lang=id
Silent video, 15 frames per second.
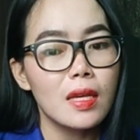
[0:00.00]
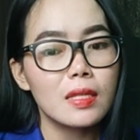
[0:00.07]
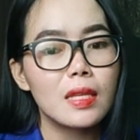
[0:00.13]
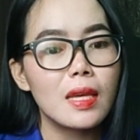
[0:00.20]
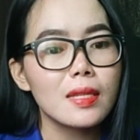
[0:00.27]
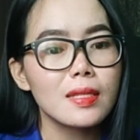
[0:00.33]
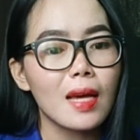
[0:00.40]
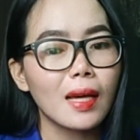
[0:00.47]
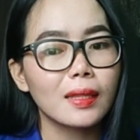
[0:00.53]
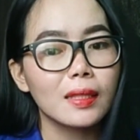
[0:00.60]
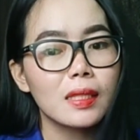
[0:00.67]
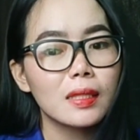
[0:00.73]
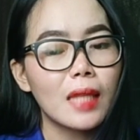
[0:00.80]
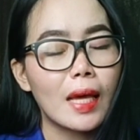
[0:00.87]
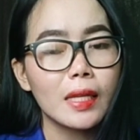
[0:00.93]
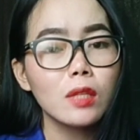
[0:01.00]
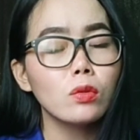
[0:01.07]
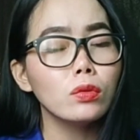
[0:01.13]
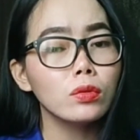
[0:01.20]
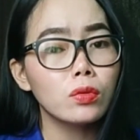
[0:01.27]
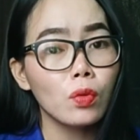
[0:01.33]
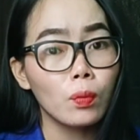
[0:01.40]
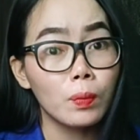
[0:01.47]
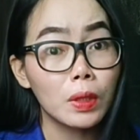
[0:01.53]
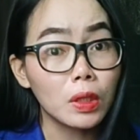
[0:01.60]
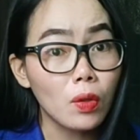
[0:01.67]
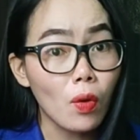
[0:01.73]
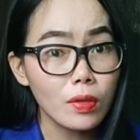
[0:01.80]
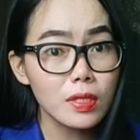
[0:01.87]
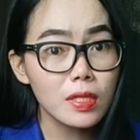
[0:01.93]
Saya sangat tertarik untuk
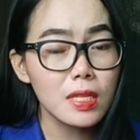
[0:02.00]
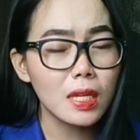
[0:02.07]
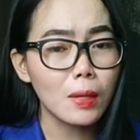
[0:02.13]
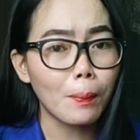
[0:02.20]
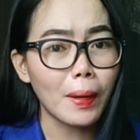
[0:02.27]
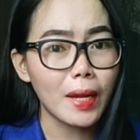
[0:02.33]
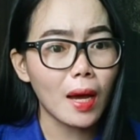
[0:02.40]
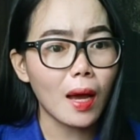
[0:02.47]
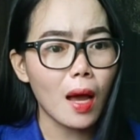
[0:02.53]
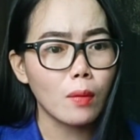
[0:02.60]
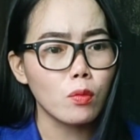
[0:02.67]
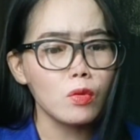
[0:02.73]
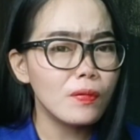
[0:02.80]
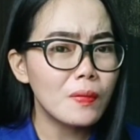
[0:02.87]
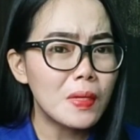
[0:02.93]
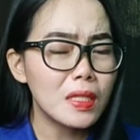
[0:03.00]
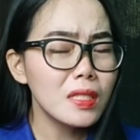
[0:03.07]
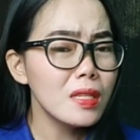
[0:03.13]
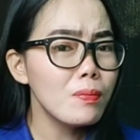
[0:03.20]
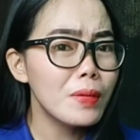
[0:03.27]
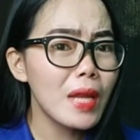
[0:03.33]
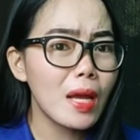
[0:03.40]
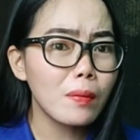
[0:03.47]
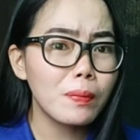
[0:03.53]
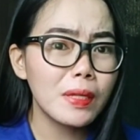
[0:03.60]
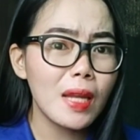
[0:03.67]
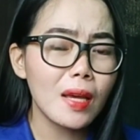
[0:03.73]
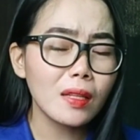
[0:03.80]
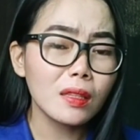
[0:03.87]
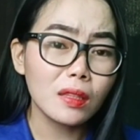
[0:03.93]
berkongsi kepada kamu. Ini
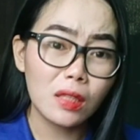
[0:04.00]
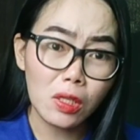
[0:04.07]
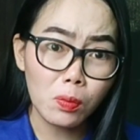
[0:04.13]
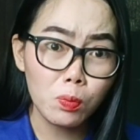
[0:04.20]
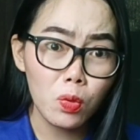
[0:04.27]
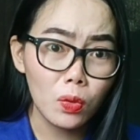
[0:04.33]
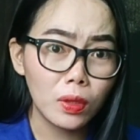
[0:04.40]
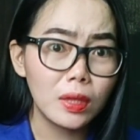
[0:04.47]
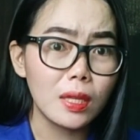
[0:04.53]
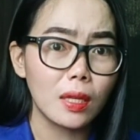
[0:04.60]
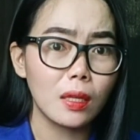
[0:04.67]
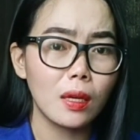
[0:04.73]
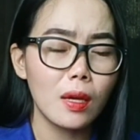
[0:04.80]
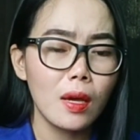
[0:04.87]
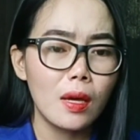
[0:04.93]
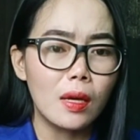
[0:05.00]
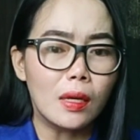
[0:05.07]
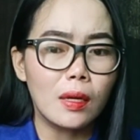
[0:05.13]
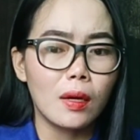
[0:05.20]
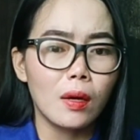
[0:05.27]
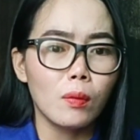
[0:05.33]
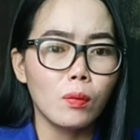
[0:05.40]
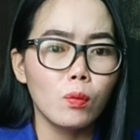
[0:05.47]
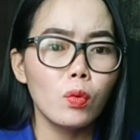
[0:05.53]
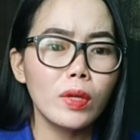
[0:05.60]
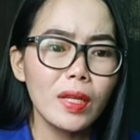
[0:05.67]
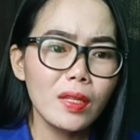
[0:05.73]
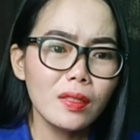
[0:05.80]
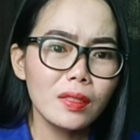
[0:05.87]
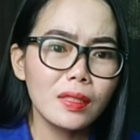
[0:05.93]
benar-benar terbukti
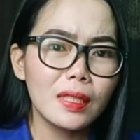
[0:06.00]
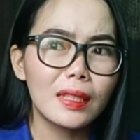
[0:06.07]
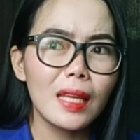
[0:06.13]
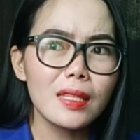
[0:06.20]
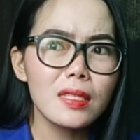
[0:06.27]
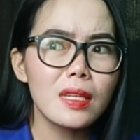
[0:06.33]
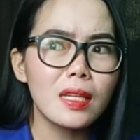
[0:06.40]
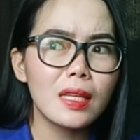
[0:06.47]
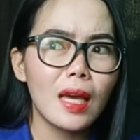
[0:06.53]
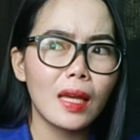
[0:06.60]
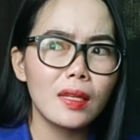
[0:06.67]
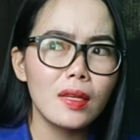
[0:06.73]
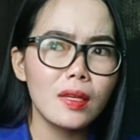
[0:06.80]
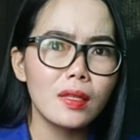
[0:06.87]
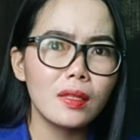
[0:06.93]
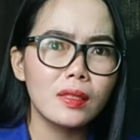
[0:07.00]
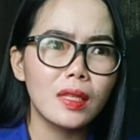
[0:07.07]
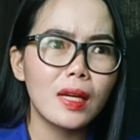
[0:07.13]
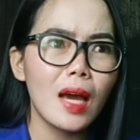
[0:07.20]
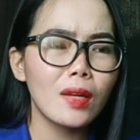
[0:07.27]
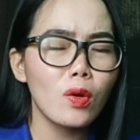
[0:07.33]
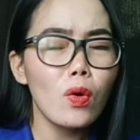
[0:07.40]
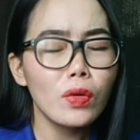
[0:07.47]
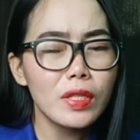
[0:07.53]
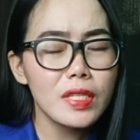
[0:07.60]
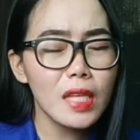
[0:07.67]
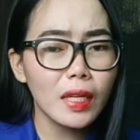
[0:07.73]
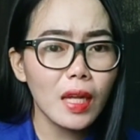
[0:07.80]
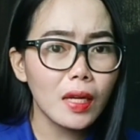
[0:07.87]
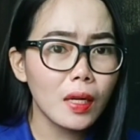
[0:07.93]
Mungkin kita sering kali dengar, oh di
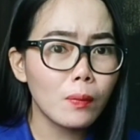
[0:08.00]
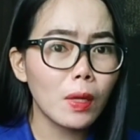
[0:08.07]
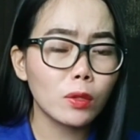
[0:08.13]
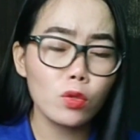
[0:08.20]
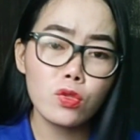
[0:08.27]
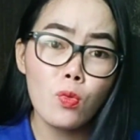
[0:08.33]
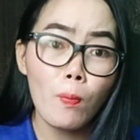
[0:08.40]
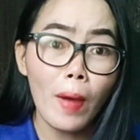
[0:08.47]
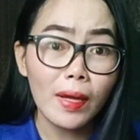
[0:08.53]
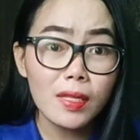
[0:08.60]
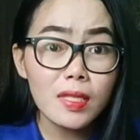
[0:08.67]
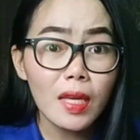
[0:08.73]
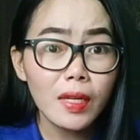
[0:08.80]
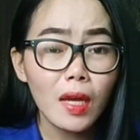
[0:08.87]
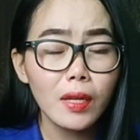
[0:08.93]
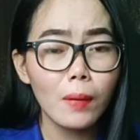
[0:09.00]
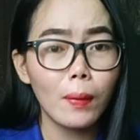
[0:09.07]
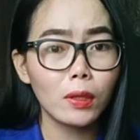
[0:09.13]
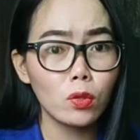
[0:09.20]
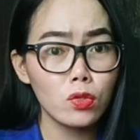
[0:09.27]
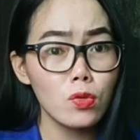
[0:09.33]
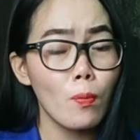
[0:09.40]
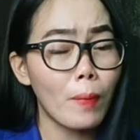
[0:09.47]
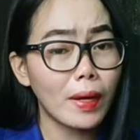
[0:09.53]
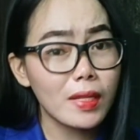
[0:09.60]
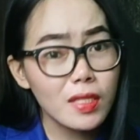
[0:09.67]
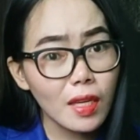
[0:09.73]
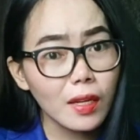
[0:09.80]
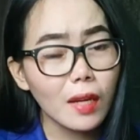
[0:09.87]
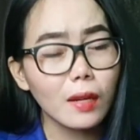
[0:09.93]
sana ada batu sumpah, di sana ada batu sumpah, di
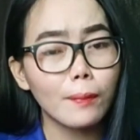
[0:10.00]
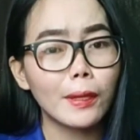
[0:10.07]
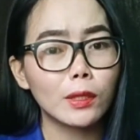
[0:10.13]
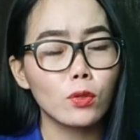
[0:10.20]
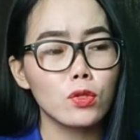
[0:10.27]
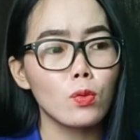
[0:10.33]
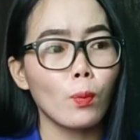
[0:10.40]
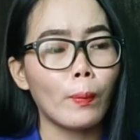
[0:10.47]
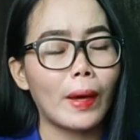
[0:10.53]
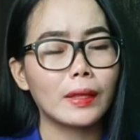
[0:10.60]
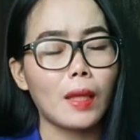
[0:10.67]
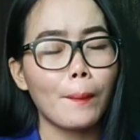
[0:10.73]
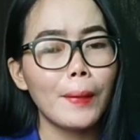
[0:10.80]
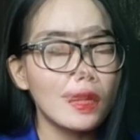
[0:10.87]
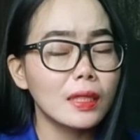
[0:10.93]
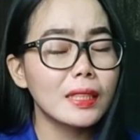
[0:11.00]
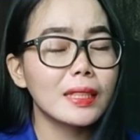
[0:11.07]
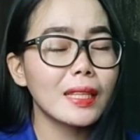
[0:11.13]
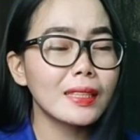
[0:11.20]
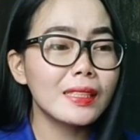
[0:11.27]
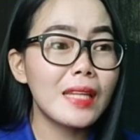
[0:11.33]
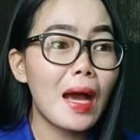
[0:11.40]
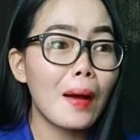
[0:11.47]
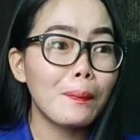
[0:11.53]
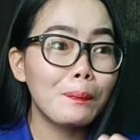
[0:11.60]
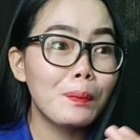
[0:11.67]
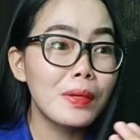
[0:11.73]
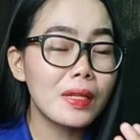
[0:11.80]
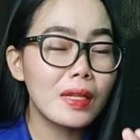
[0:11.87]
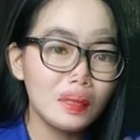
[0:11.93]
sana ada batu sumpah. Tapi kita tidak
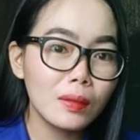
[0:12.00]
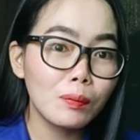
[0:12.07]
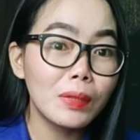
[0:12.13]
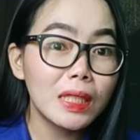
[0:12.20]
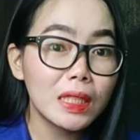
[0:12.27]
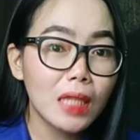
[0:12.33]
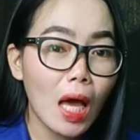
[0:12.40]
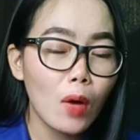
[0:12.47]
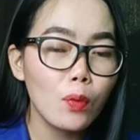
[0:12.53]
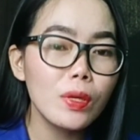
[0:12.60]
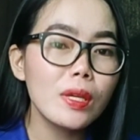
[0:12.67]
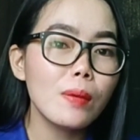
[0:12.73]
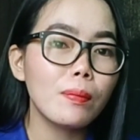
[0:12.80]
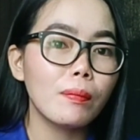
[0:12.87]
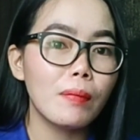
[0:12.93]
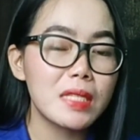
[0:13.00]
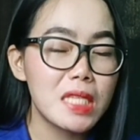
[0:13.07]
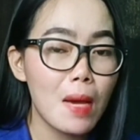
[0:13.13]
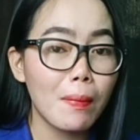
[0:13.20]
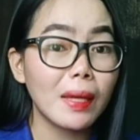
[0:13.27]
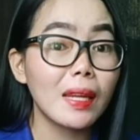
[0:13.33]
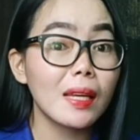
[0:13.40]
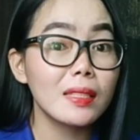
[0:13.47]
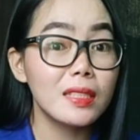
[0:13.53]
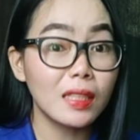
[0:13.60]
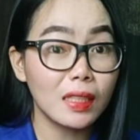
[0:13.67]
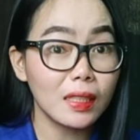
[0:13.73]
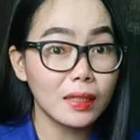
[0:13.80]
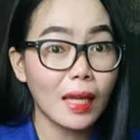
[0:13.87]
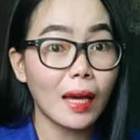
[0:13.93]
pernah mengetahui macam mana
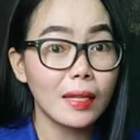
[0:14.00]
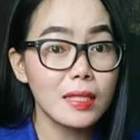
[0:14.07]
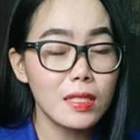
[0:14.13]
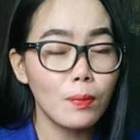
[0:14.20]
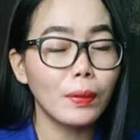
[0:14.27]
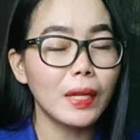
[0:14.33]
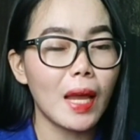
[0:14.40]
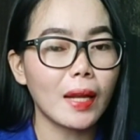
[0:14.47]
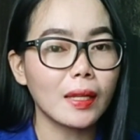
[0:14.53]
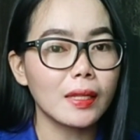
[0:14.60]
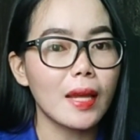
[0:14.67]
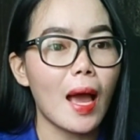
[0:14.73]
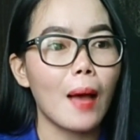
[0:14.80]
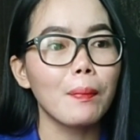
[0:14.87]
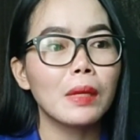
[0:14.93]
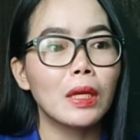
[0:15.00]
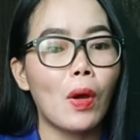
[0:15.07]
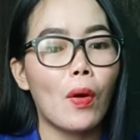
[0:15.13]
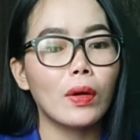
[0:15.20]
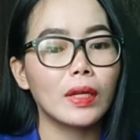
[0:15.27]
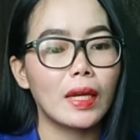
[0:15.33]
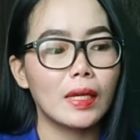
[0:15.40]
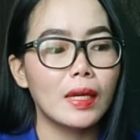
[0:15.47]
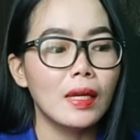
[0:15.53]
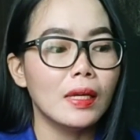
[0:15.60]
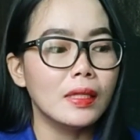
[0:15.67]
cerita sebenar dia. Oke, okay.